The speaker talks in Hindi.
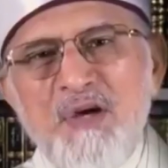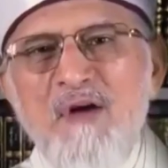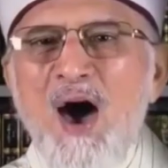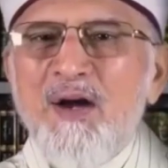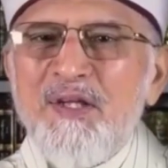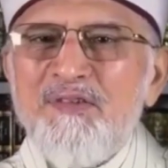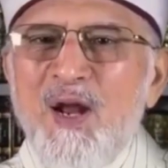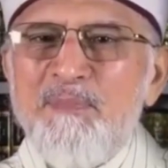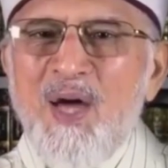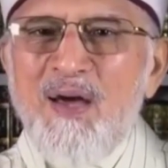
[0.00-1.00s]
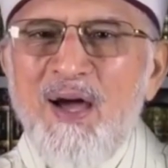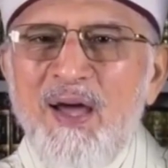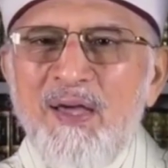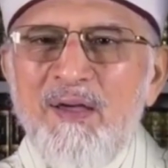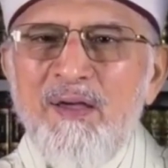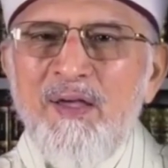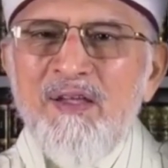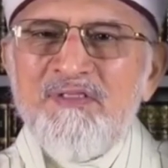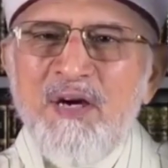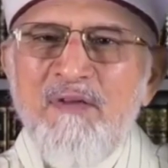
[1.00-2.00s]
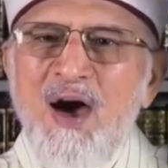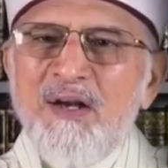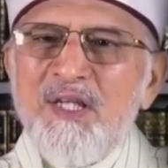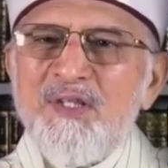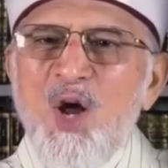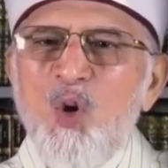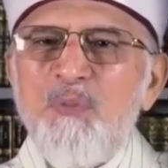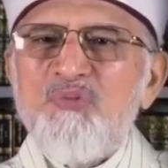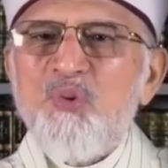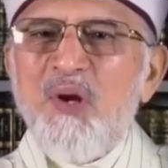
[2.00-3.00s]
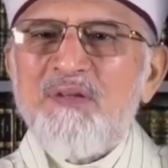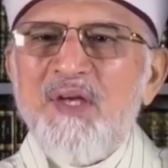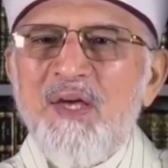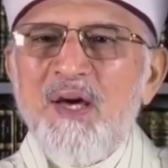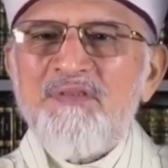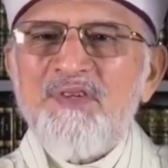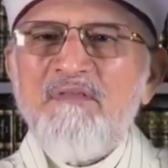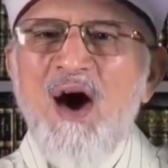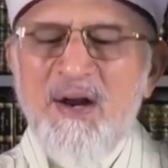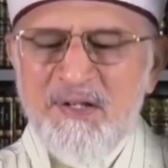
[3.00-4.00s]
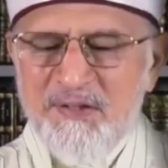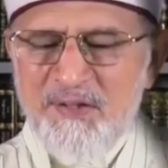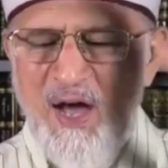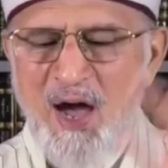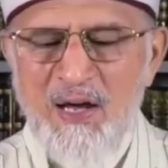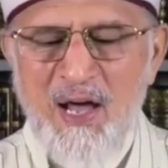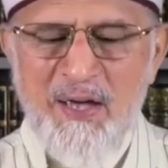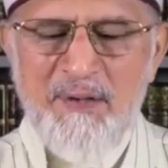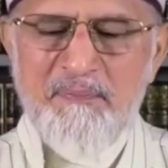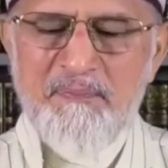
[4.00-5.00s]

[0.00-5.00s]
सवार कितना प्यारा है सवार कितना खूबसूरत है सवार कितना आला है